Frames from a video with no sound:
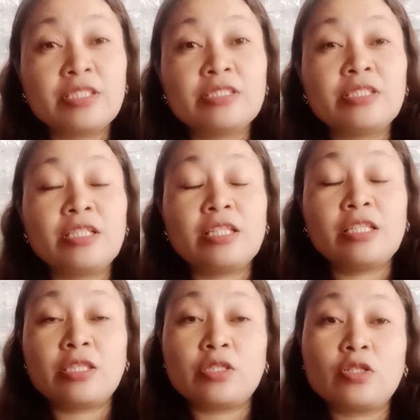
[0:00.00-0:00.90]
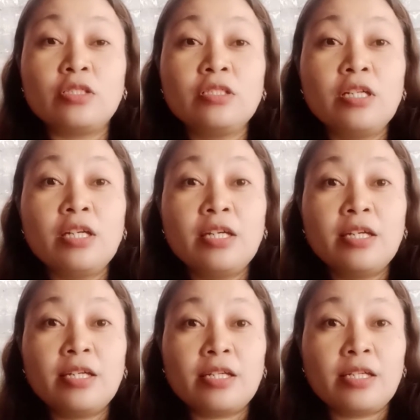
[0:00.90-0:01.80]
din sa dito.
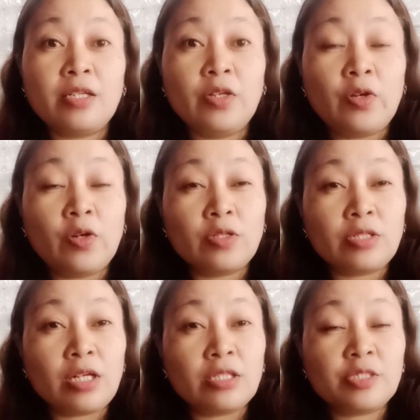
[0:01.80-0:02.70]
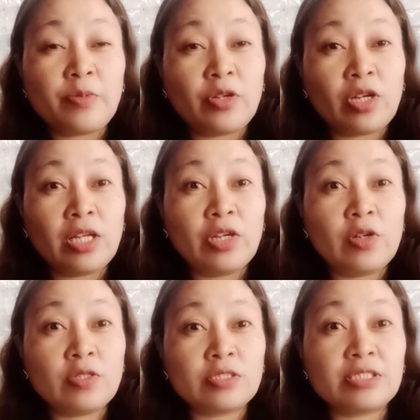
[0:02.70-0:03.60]
Yung, especially
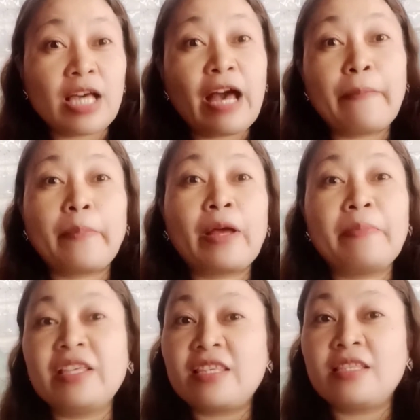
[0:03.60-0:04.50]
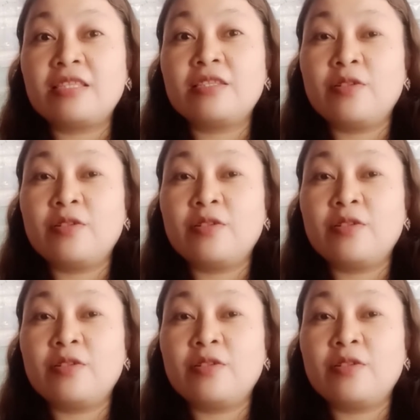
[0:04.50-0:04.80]
yung sa app gamitin.